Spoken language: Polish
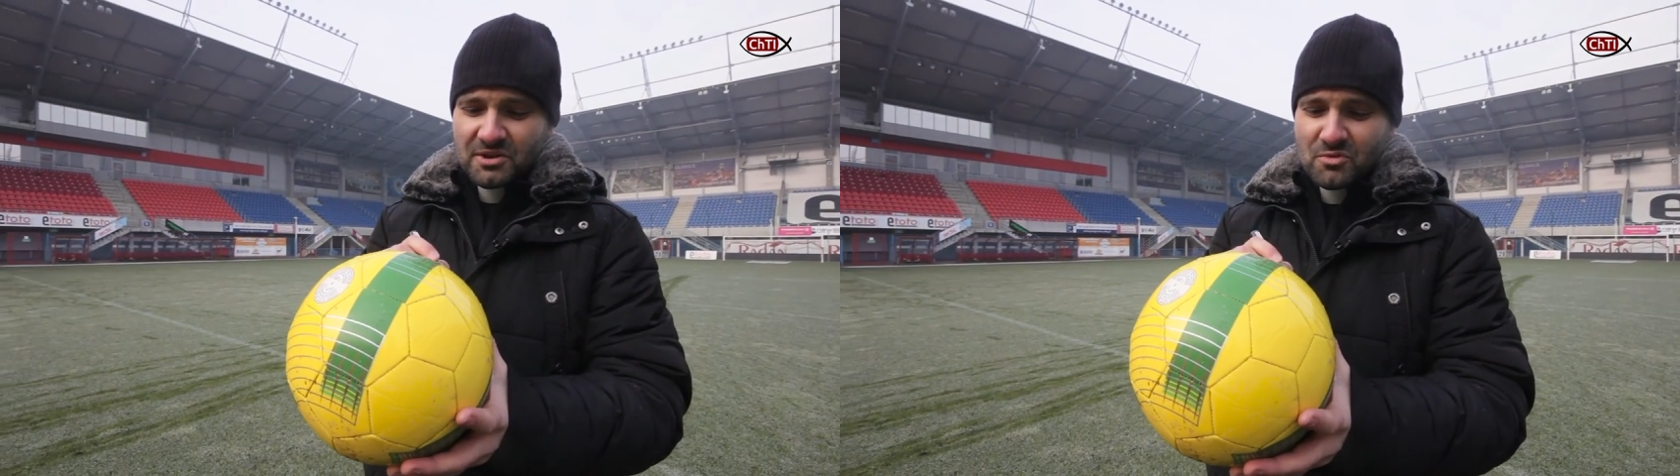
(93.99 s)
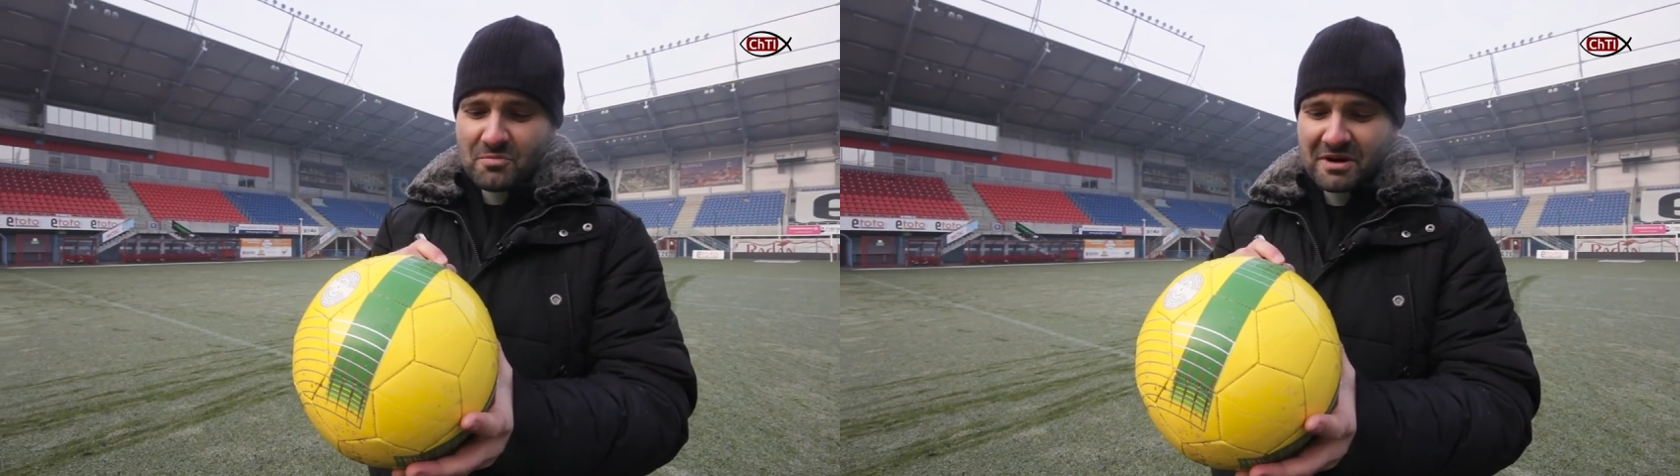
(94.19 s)

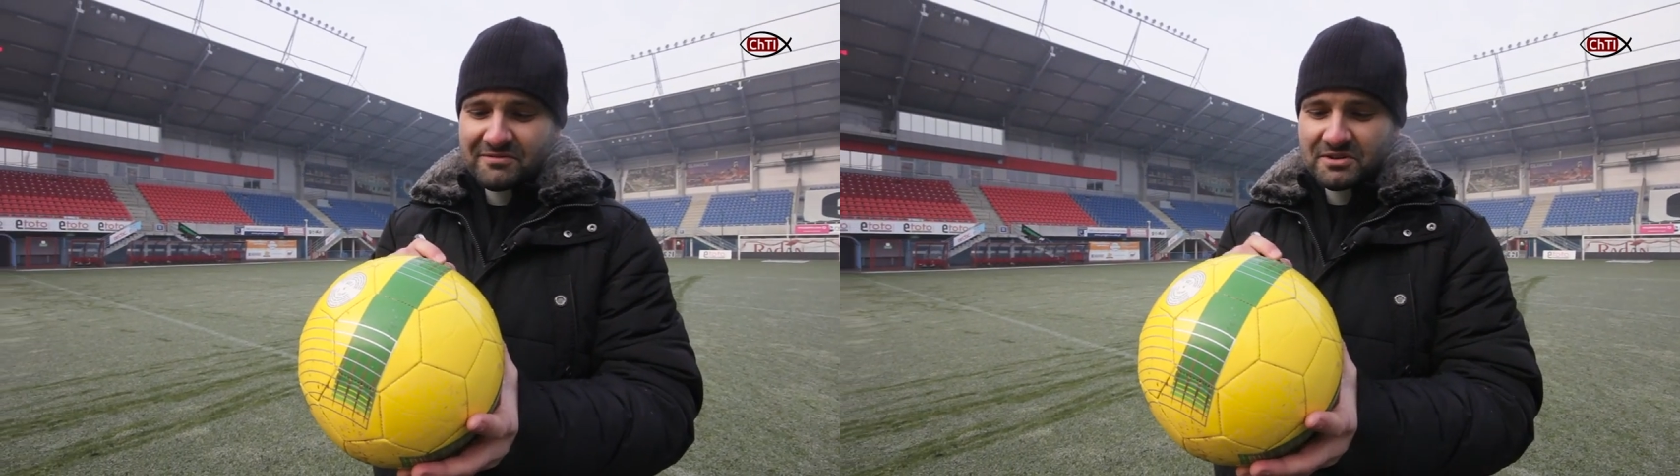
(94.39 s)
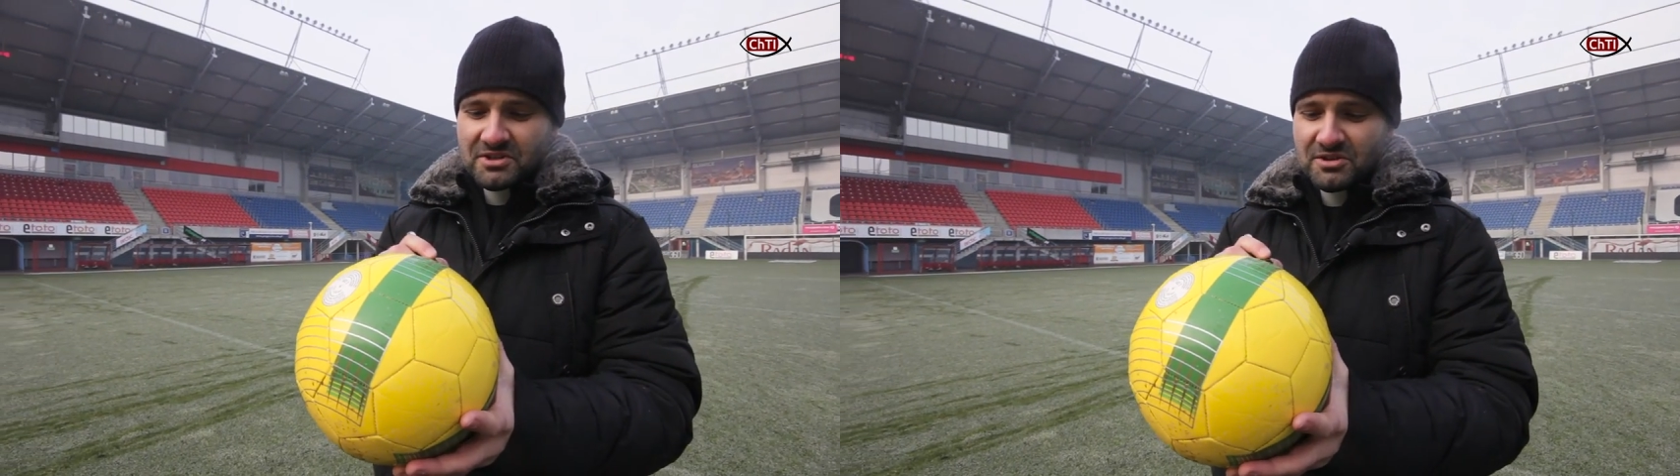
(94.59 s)

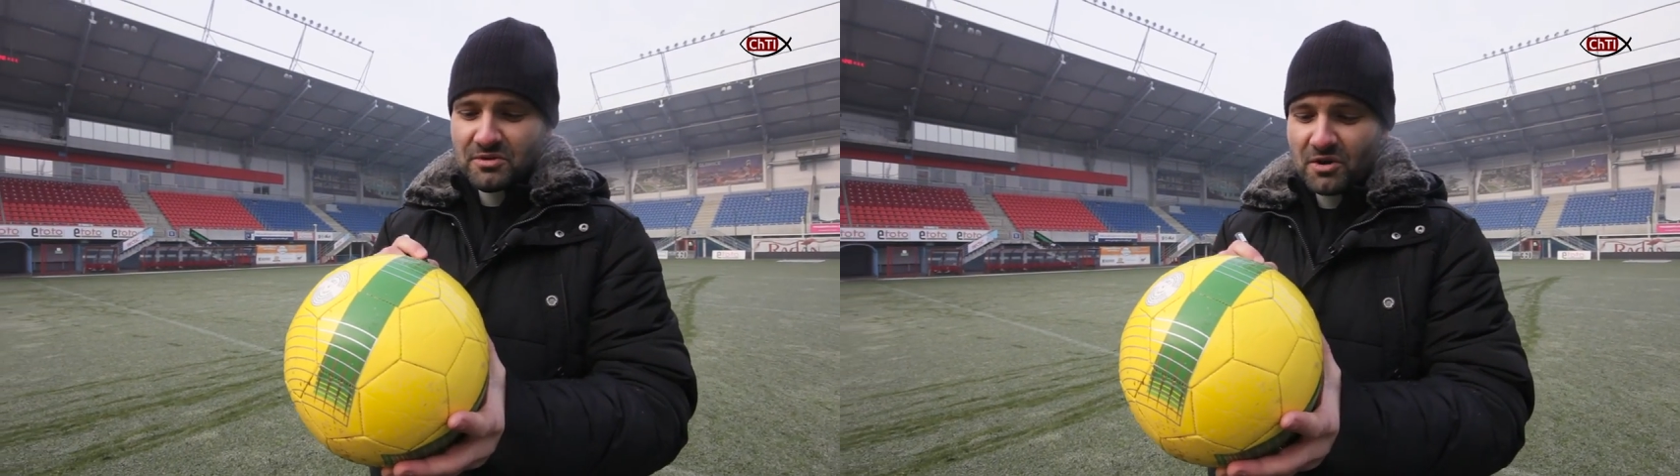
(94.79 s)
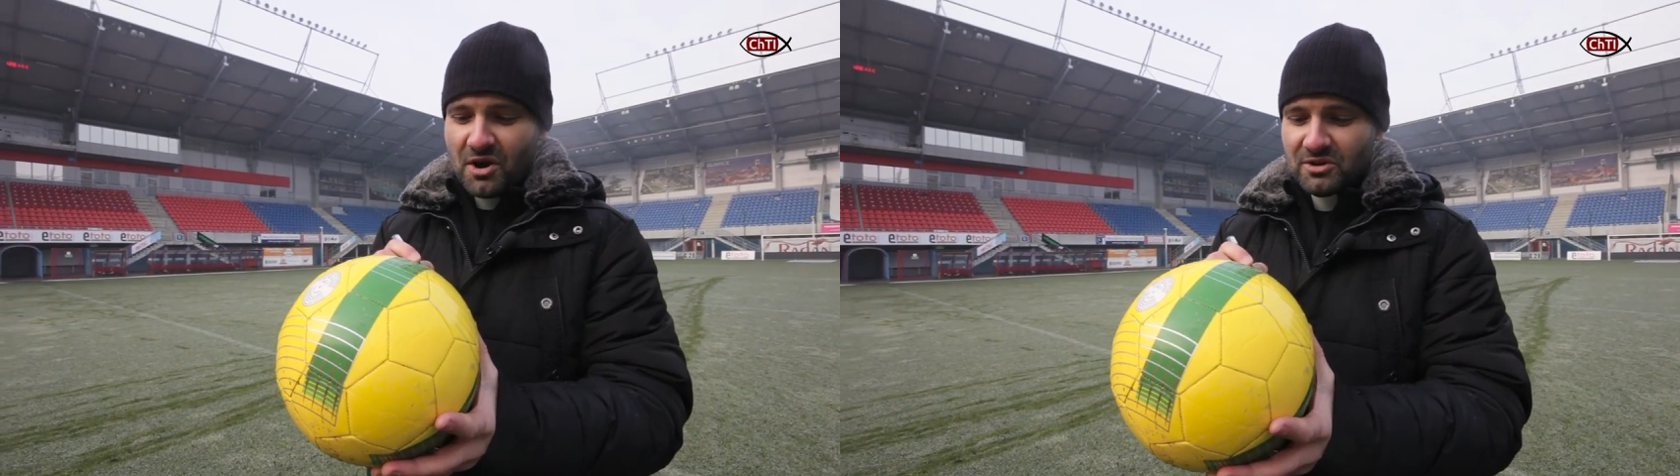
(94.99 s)
chłopak
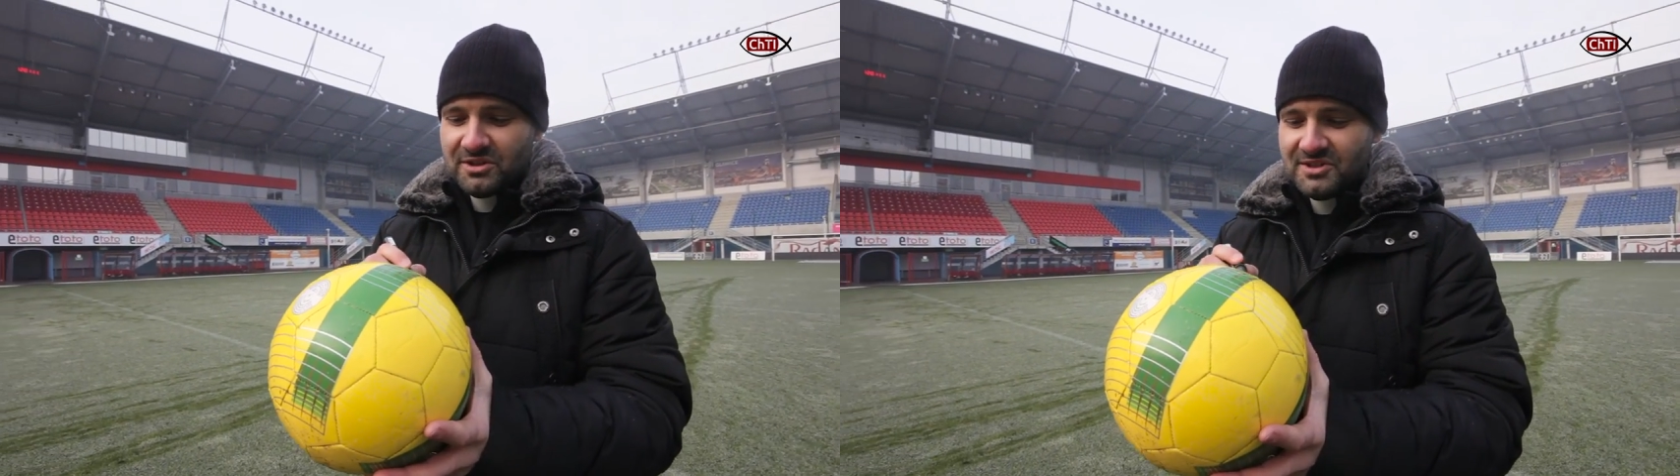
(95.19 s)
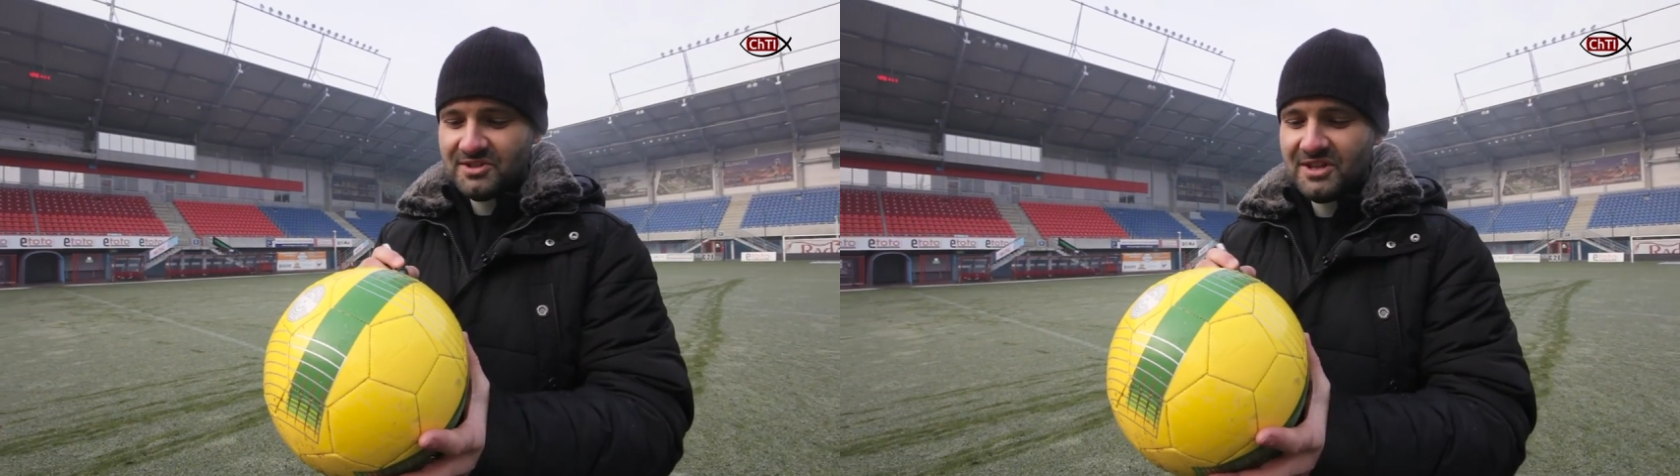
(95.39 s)
wykrzyknął: O,
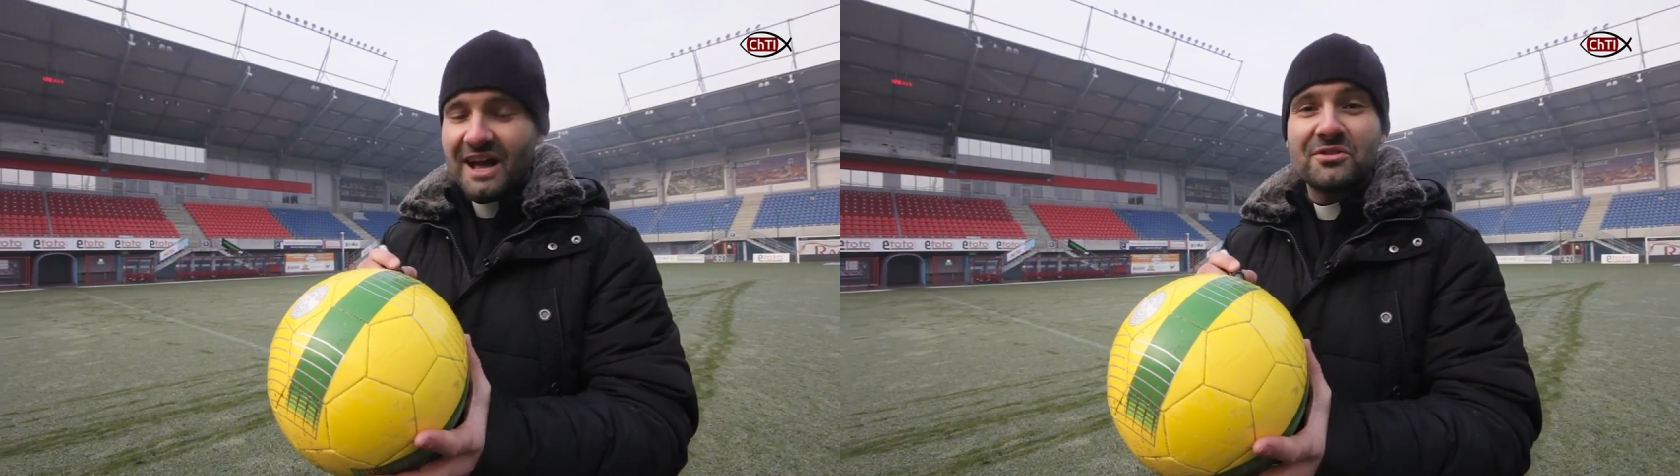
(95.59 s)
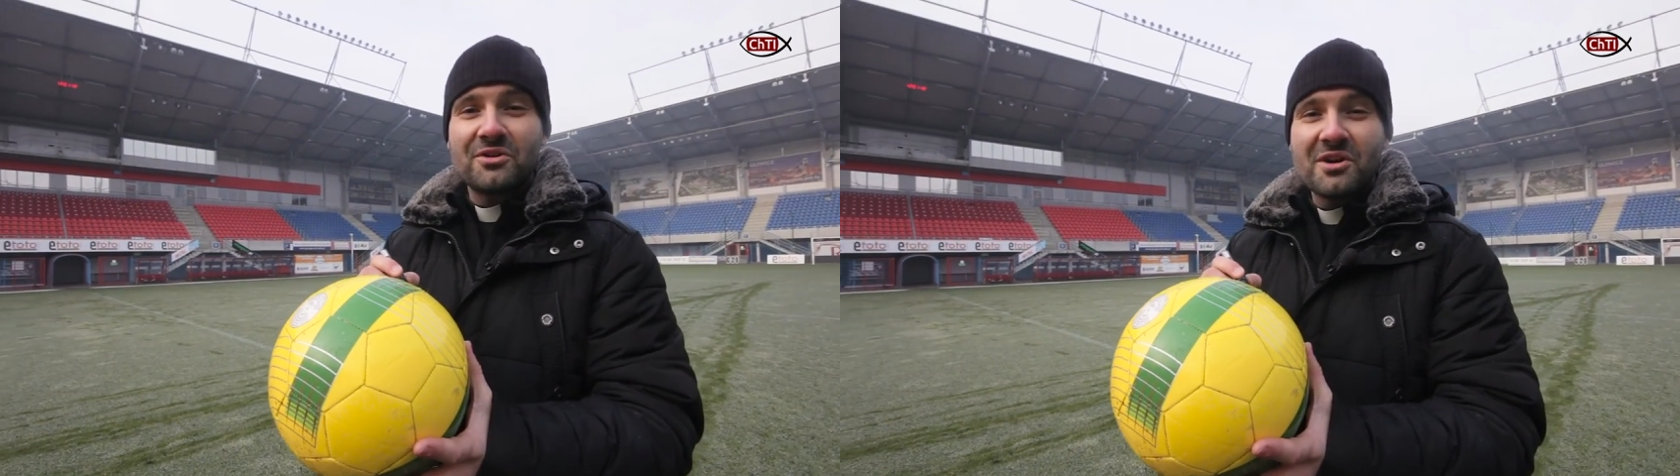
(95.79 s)

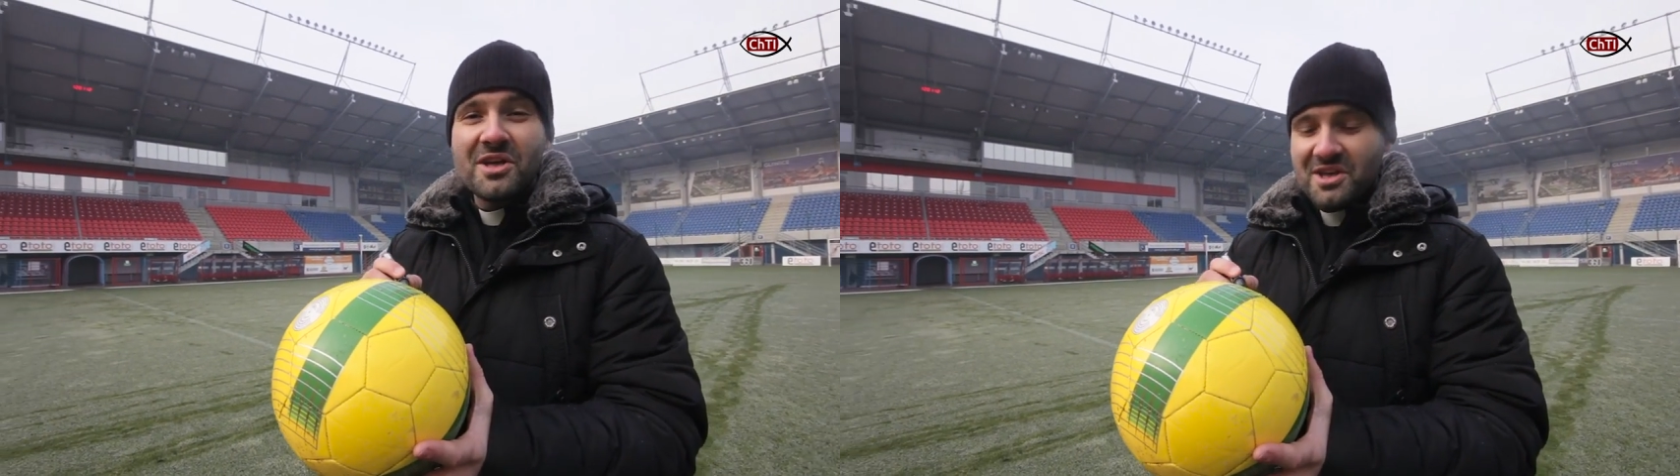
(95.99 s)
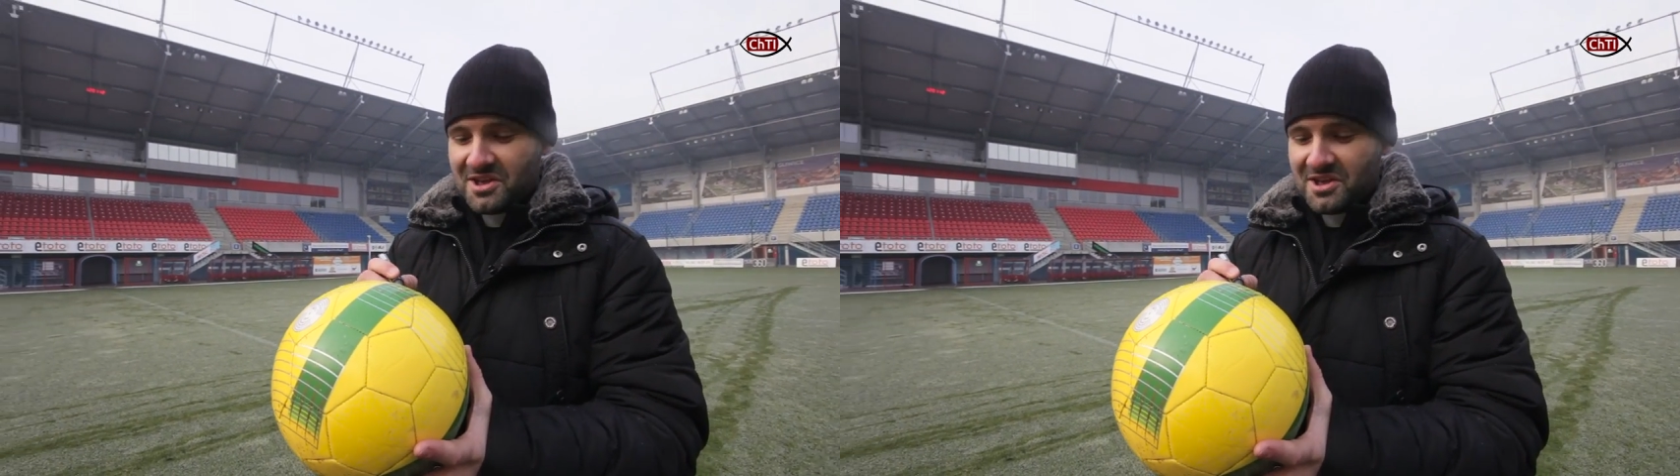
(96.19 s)
Cristiano!